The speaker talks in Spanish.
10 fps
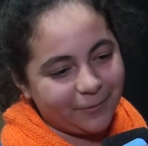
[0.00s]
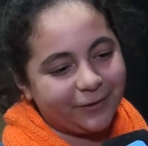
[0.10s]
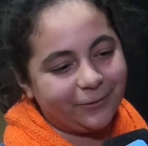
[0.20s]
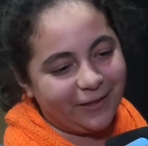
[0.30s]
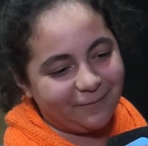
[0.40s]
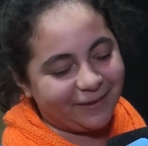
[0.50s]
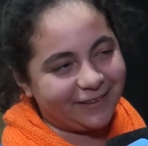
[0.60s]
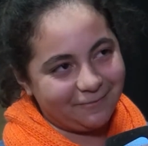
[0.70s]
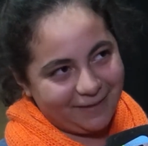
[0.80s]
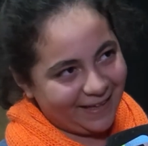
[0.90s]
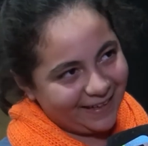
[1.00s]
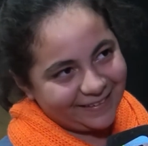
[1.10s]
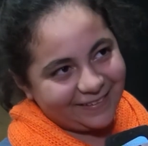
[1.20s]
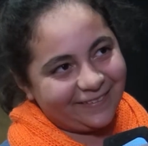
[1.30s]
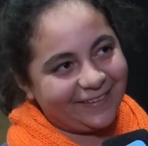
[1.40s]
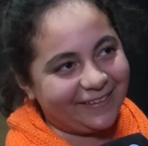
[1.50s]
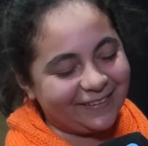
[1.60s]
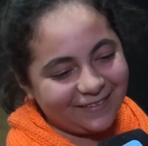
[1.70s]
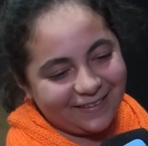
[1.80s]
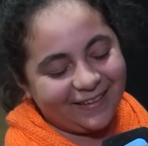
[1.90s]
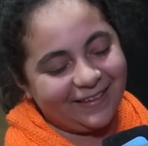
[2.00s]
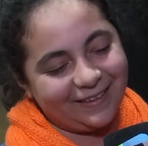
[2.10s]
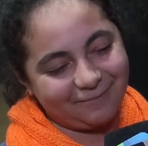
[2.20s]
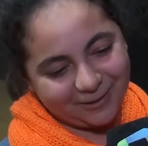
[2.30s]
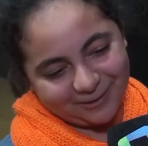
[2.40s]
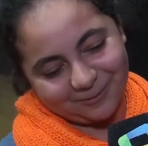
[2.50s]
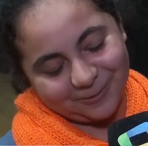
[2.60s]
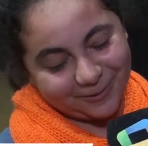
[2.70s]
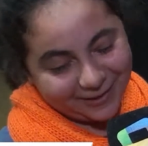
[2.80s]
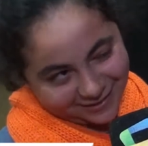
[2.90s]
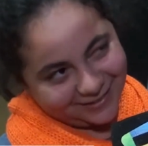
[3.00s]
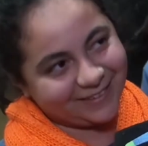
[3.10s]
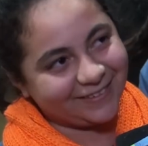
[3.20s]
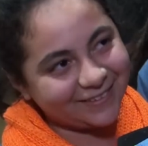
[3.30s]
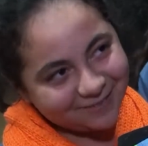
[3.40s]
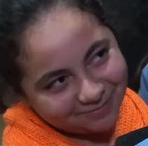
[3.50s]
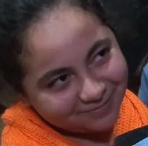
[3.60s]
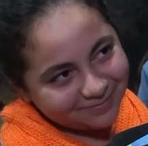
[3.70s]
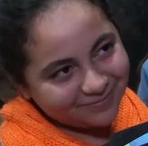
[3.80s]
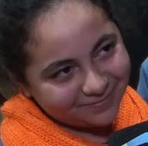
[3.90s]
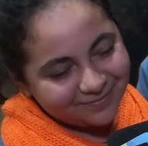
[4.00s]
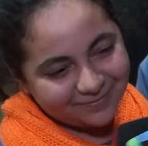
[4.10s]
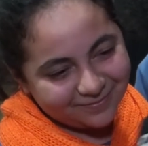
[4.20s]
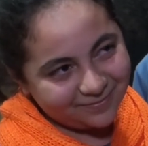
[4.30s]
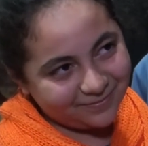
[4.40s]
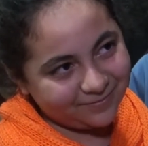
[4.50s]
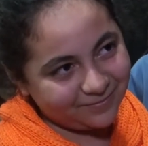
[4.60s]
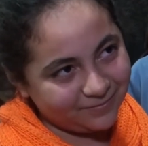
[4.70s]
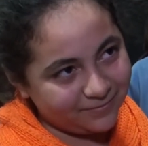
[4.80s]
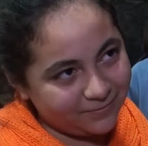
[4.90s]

particularmente me encanta venir, eh, la paso muy bien, así que sí. Bien. ¿Se pasa rápido